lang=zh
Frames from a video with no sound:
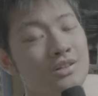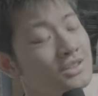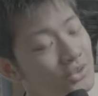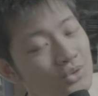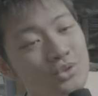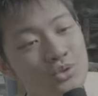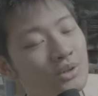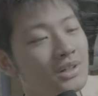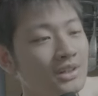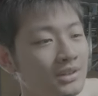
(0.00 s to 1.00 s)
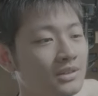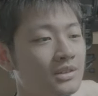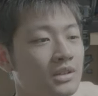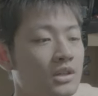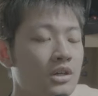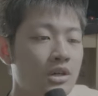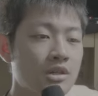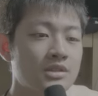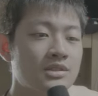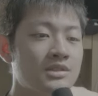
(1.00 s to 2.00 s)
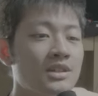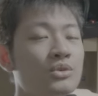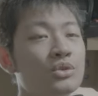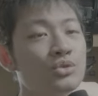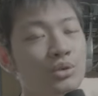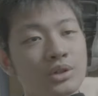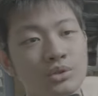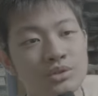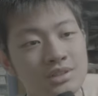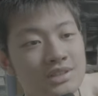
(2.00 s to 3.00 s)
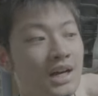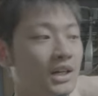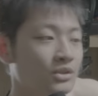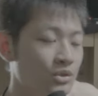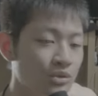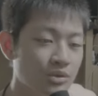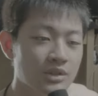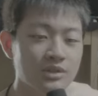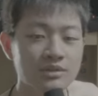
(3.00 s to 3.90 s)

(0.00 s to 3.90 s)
这个月做了很，这个月做了很多事啊，就是